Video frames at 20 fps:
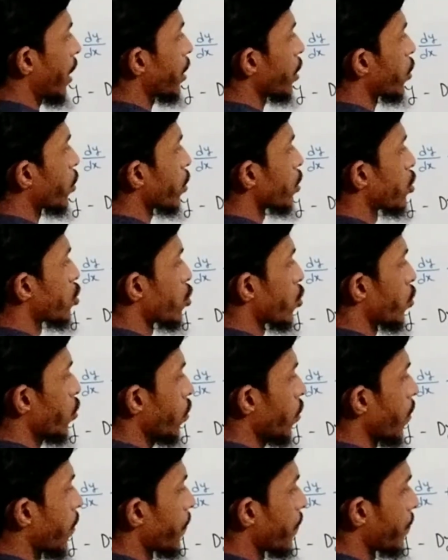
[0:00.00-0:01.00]
y equal to
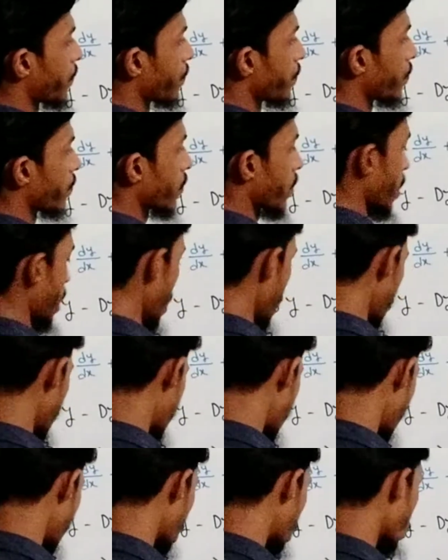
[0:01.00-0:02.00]

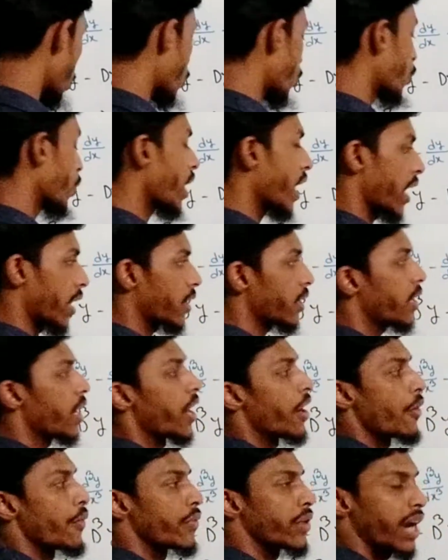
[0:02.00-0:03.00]
যেহেতু রিয়েল
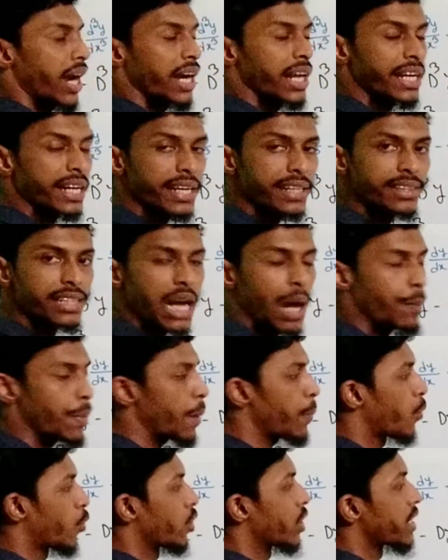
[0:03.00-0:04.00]
রিয়েলের ক্ষেত্রে
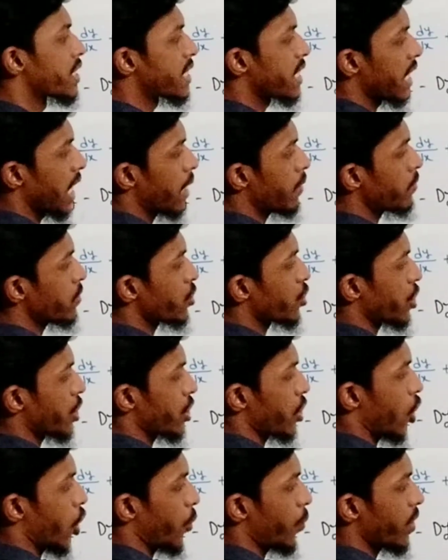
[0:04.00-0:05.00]
আমরা বলেছিলাম
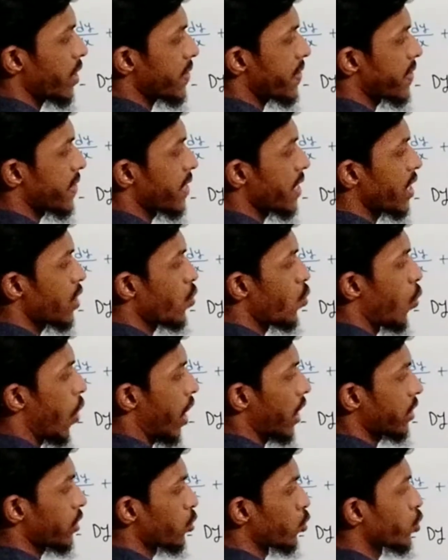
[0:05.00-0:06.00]
সেটা হবে সি
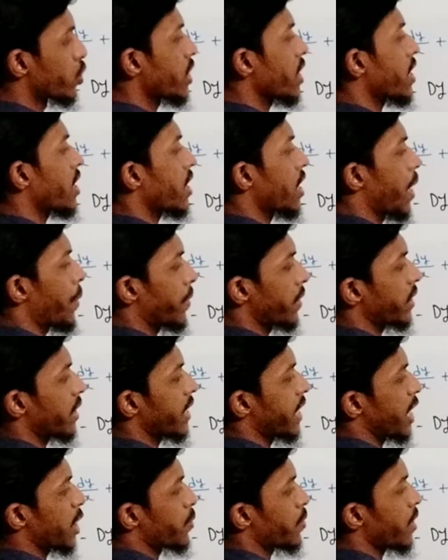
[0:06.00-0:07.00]
ওয়ান দুইটা
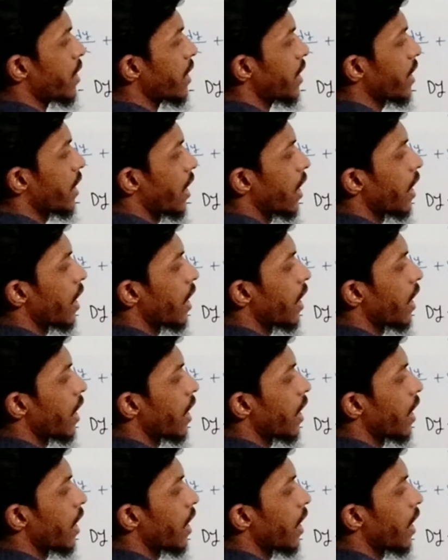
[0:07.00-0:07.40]
আমাদেরই আসবে